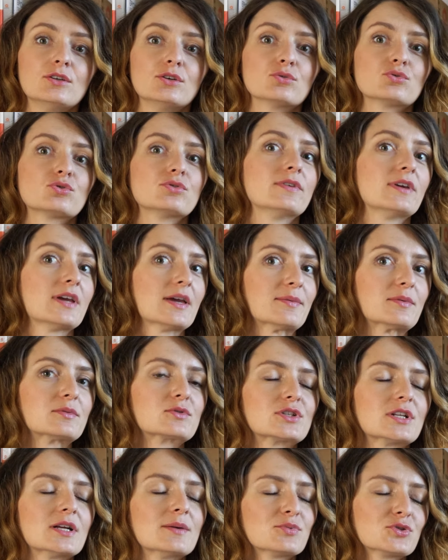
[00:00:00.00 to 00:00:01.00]
już wiem,
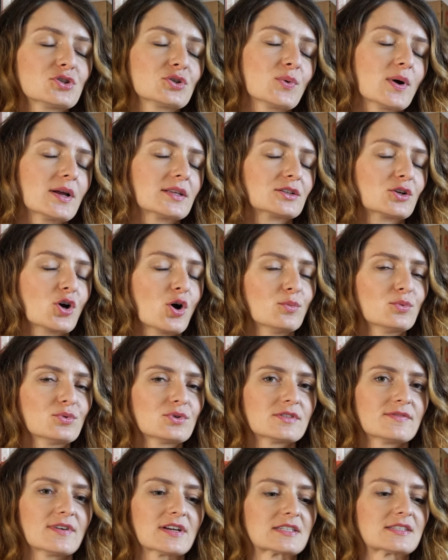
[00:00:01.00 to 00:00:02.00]
że na przykład
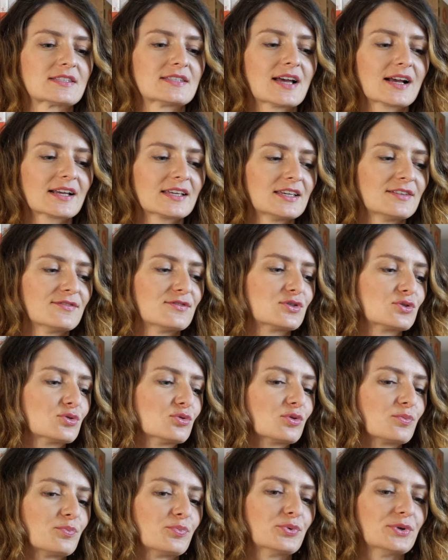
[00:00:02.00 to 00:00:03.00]
komuś z Was taki
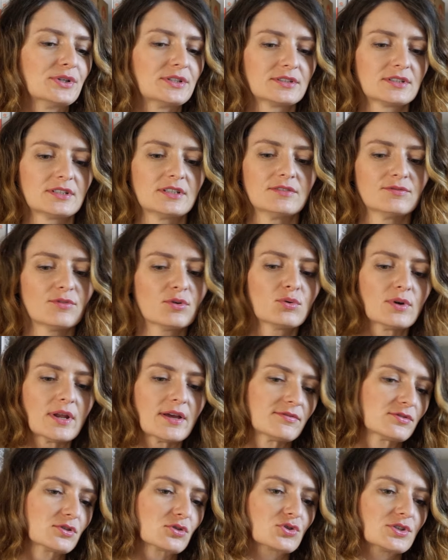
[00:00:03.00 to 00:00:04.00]
wzór płytki, w
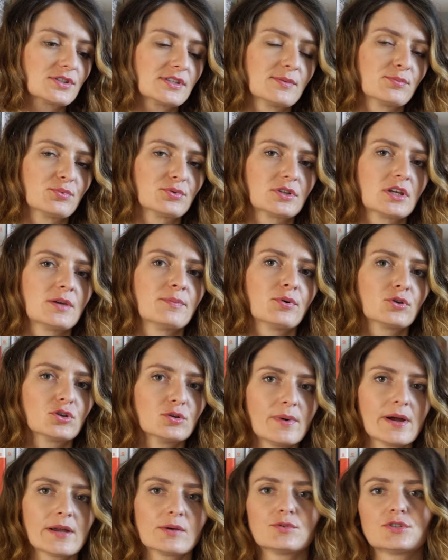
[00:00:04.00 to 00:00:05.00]
ogóle wzorzyste płytki
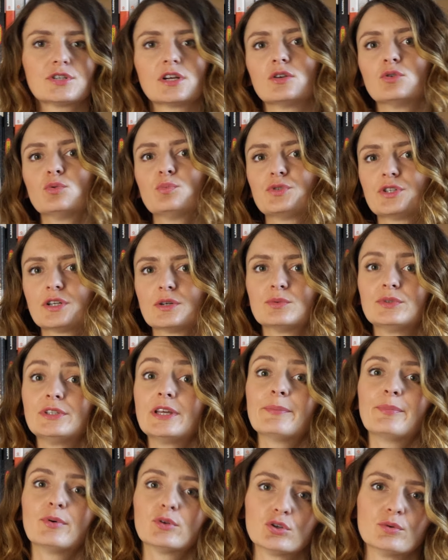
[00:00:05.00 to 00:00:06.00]
podobają się lub się
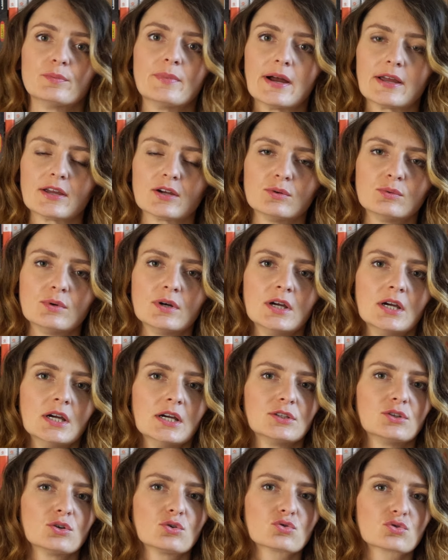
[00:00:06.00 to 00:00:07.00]
nie podobają,
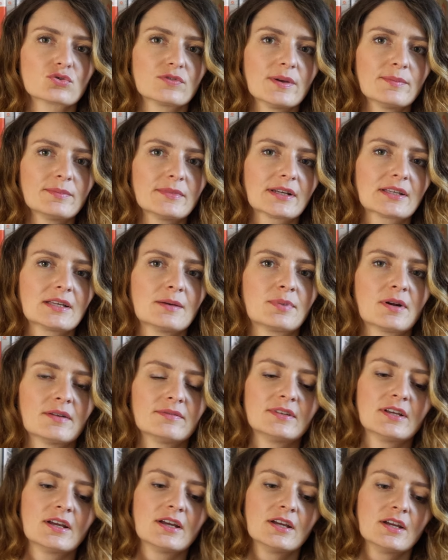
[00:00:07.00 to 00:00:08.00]
to już wiem tak
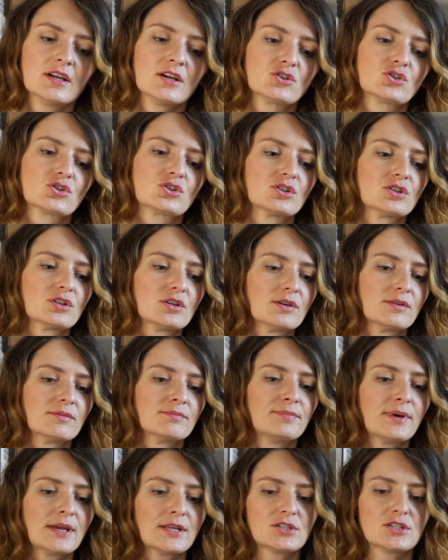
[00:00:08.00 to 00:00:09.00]
naprawdę, czy
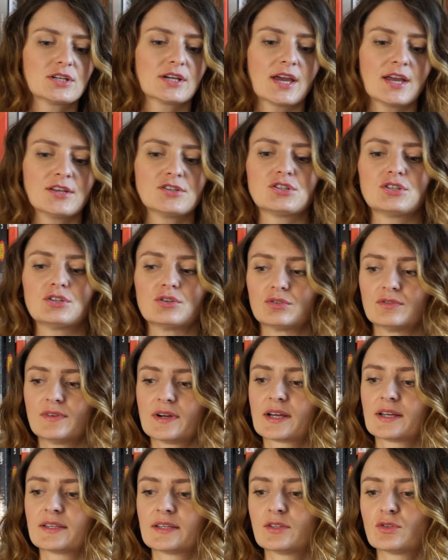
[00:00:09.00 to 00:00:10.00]
będzie chęć i
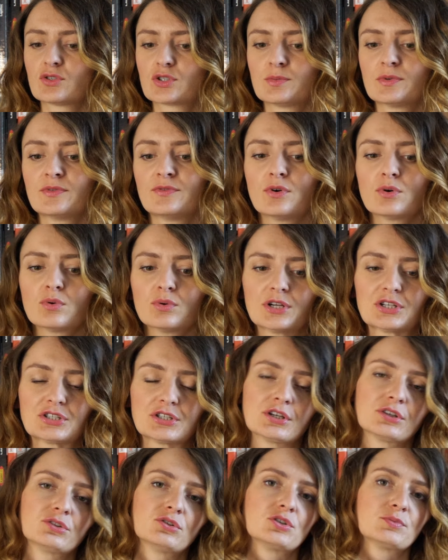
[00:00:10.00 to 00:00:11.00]
odwaga na to, żeby w ogóle
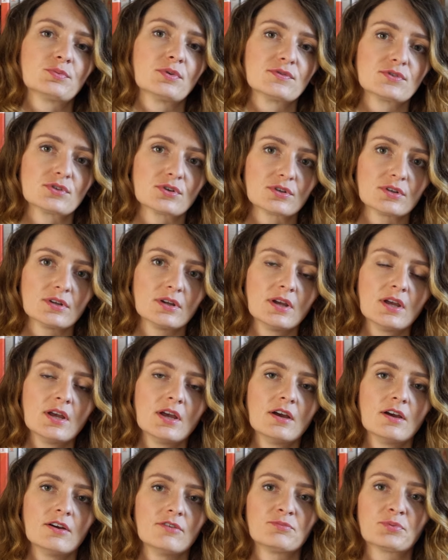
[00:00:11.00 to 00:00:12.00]
sięgnąć po wzory
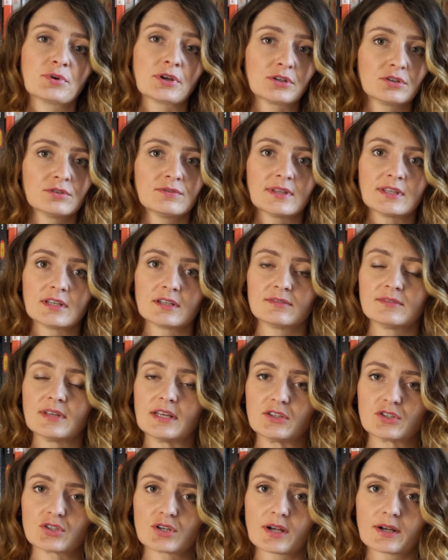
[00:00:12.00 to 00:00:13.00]
w projektowanych
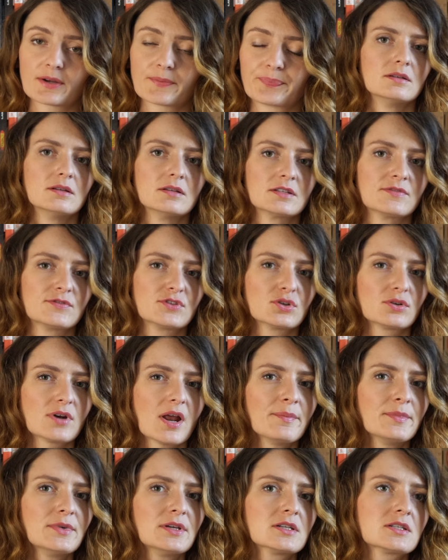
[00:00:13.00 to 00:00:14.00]
wnętrzach. Z
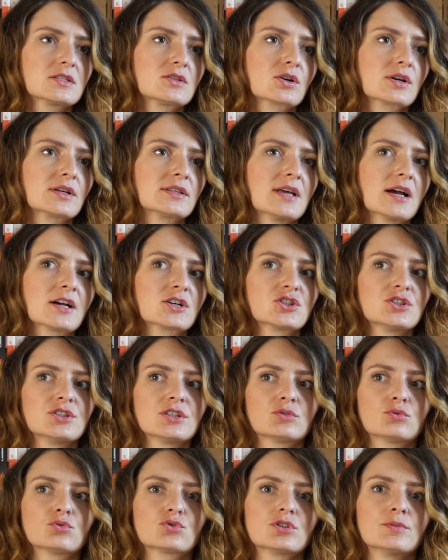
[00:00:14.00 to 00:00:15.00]
wzorami jest trochę tak, że
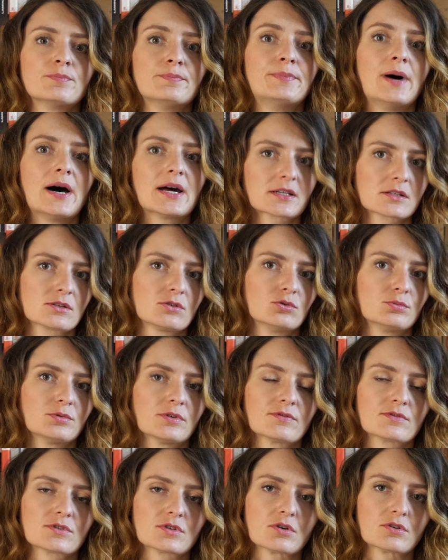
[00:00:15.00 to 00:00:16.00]
niektórzy bardzo
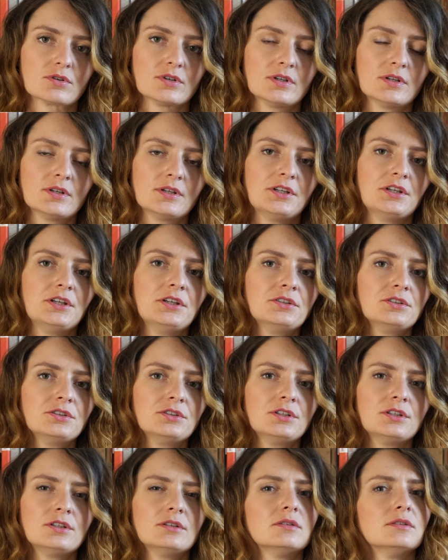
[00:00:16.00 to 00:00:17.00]
lubią wzory,
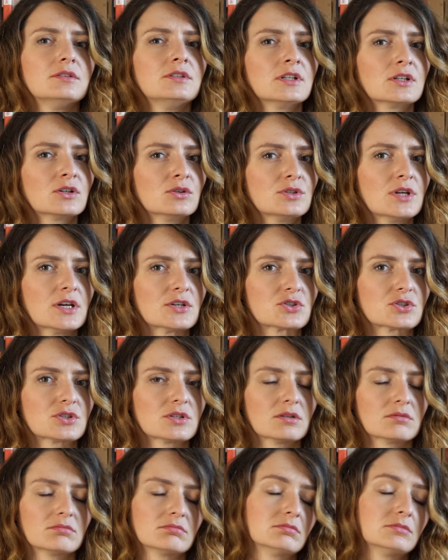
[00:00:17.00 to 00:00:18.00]
inni
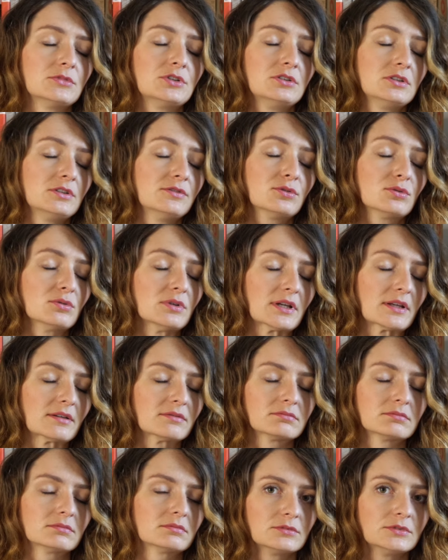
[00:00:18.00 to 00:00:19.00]
niekoniecznie, inni w ogóle
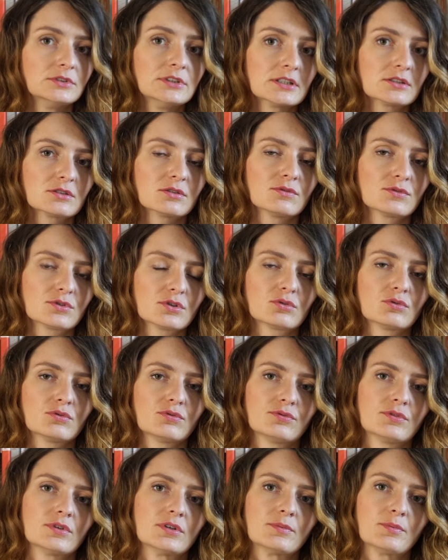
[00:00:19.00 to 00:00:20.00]
nie chcą
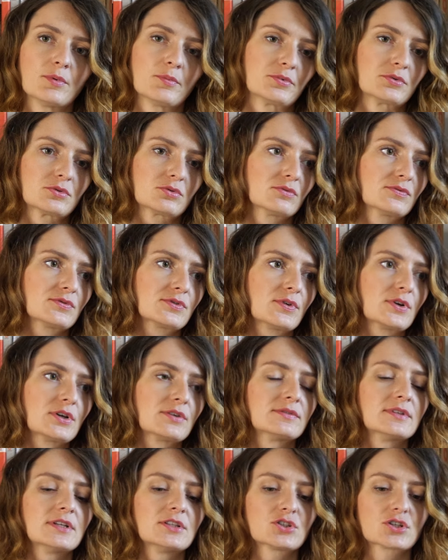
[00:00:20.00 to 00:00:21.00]
wzorów e, po prostu w
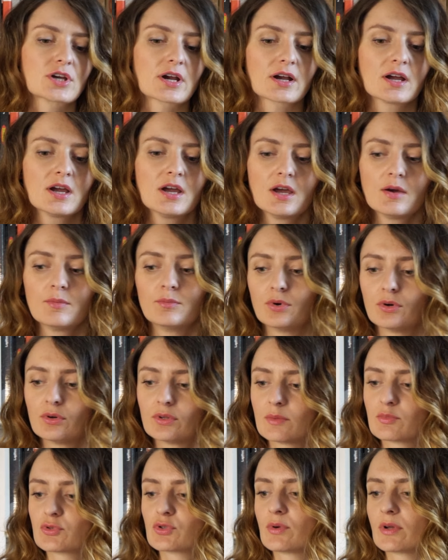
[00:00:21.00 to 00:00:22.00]
swoich wnętrzach, bo
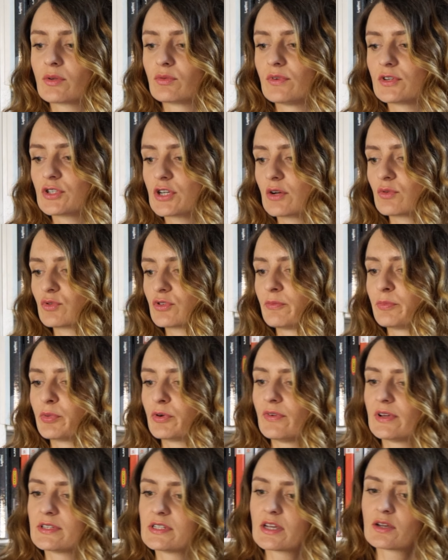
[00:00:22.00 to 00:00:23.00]
na przykład uważają, że
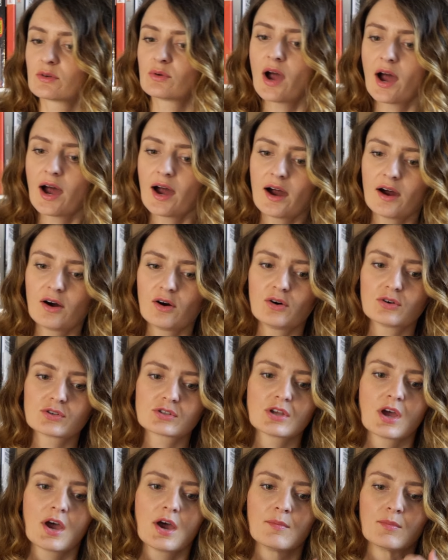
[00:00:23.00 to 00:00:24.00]
wprowadzają
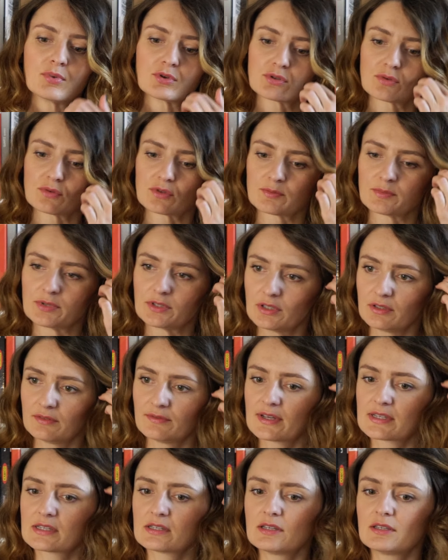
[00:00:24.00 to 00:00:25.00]
chaos, bo są zbyt
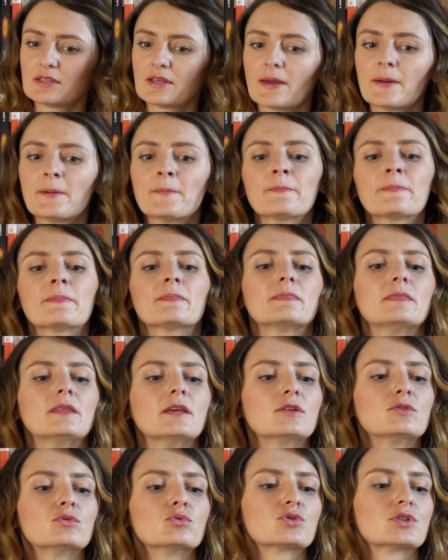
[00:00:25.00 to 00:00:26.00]
inwazyjne.
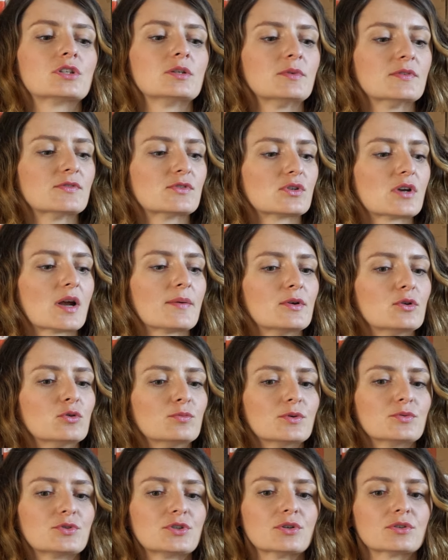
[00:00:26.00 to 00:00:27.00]
Niektórzy tymi wzorami
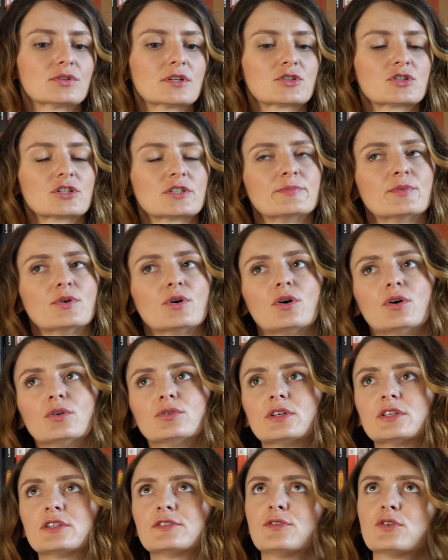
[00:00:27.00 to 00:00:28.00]
lubią się otaczać, bo
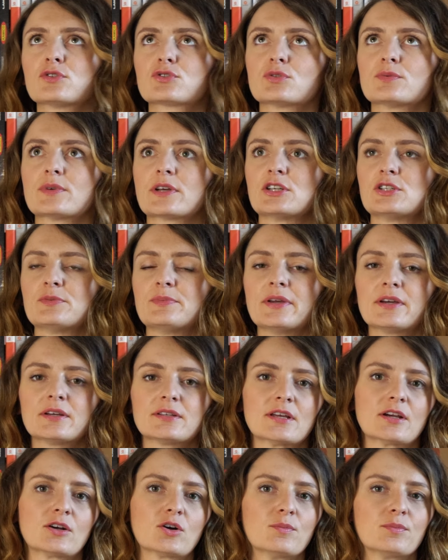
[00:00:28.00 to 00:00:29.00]
one tworzą jakieś
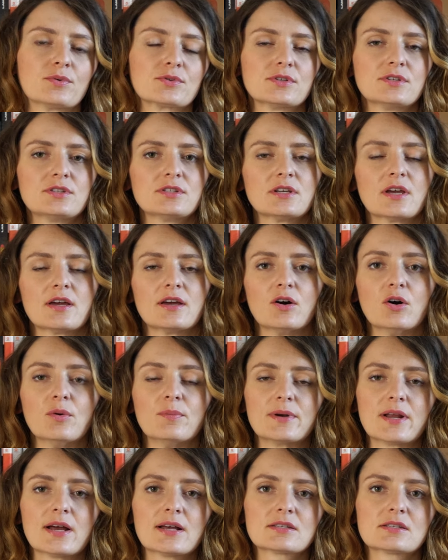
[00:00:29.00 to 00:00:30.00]
piękne kompozycje,
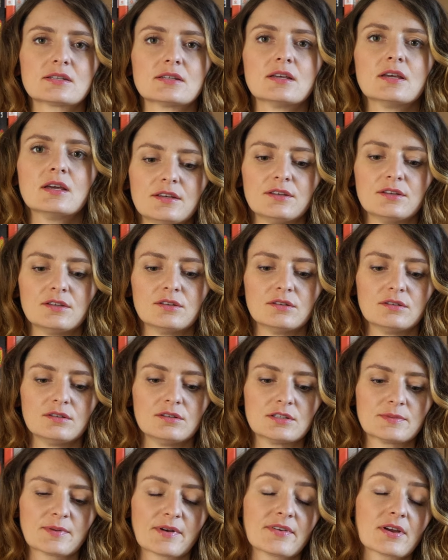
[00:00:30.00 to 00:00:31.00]
obrazy i,
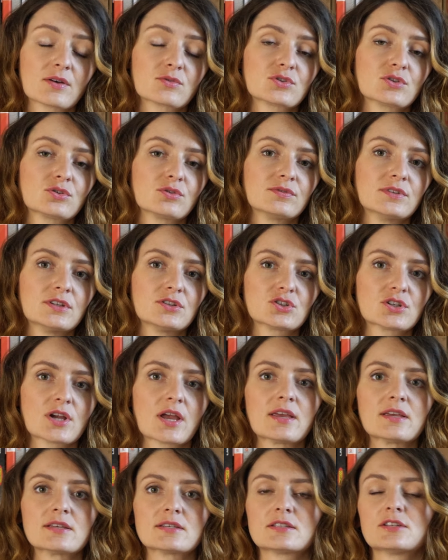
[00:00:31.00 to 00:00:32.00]
i sprawiają, że to
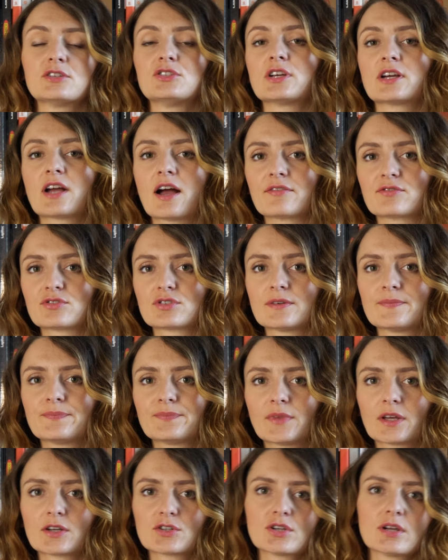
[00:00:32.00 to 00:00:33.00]
wnętrze jest ciekawsze.
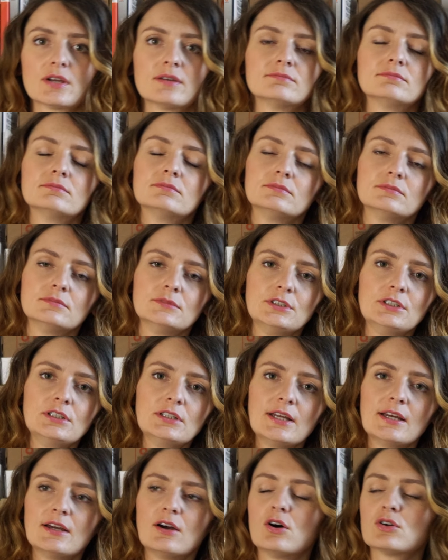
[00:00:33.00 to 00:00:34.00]
Także
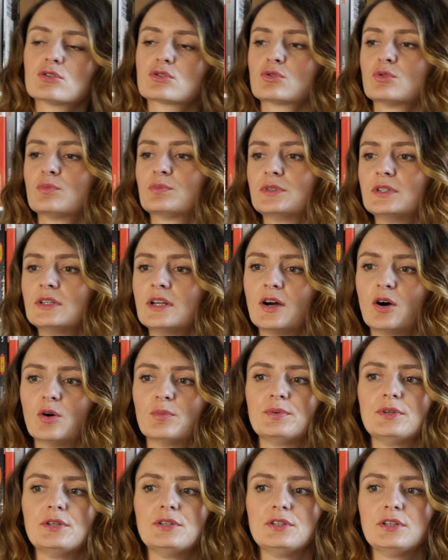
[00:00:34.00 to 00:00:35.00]
ile osób, tyle
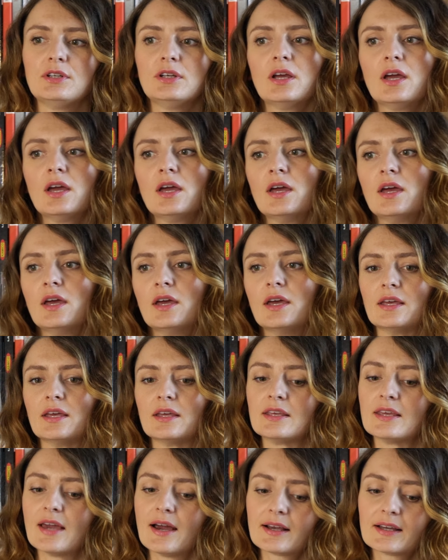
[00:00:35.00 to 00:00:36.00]
opinii.
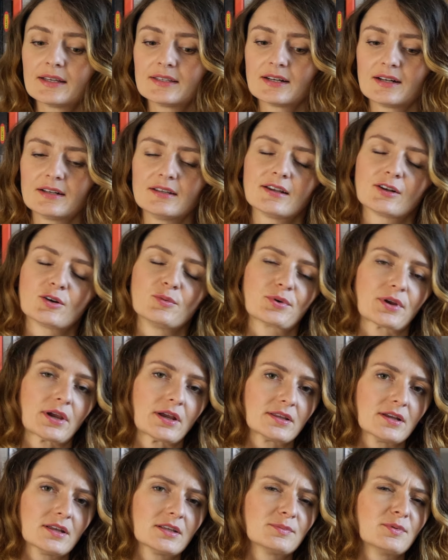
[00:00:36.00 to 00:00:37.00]
Ja generalnie jako
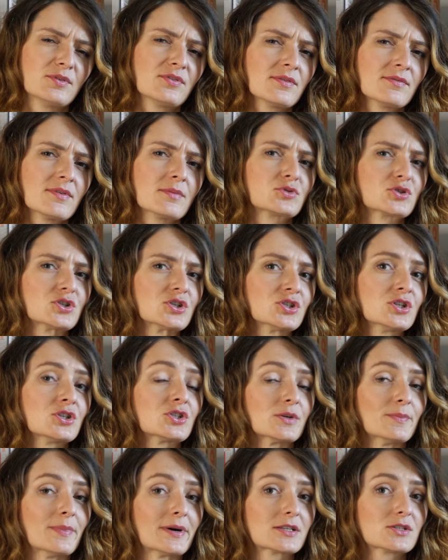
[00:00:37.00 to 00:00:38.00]
projektant powiem Wam szczerze,
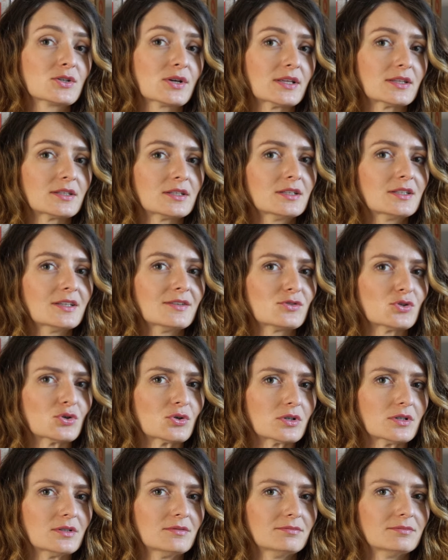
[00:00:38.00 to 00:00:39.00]
że bardzo chętnie te
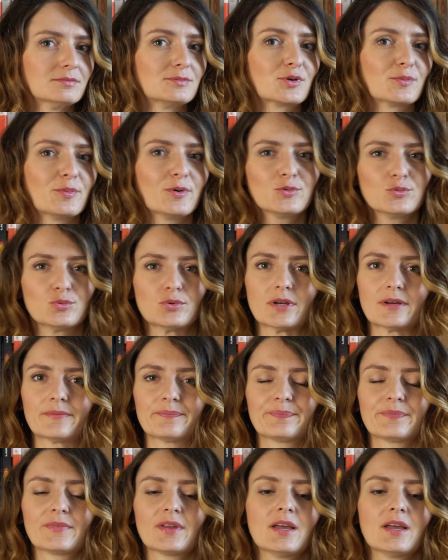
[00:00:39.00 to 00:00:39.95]
wzory proponuję.